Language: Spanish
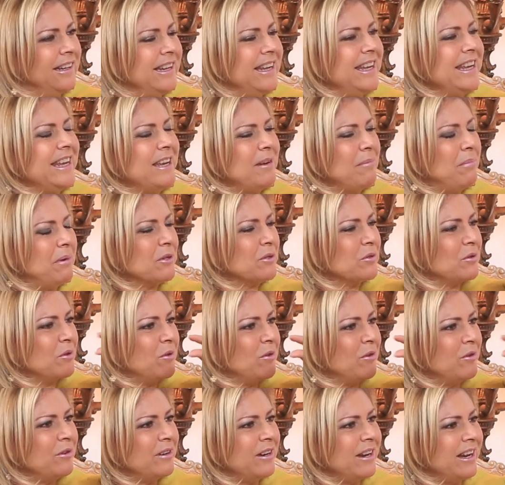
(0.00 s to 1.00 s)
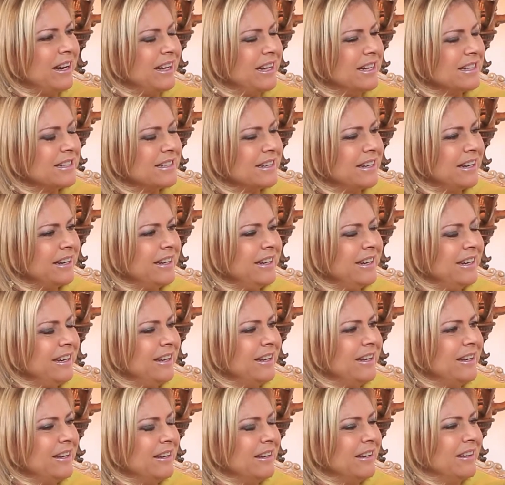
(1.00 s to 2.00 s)
¿Y qué pasó con
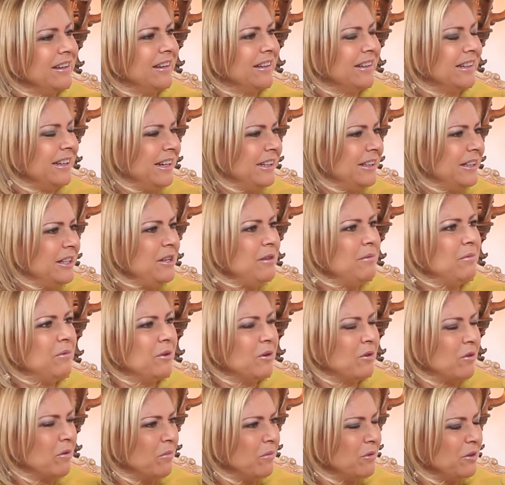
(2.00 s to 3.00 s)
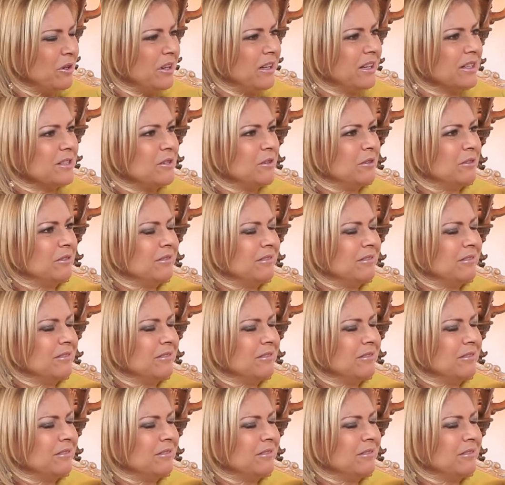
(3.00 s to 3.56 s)
Alasraki Creativo y Comunicación?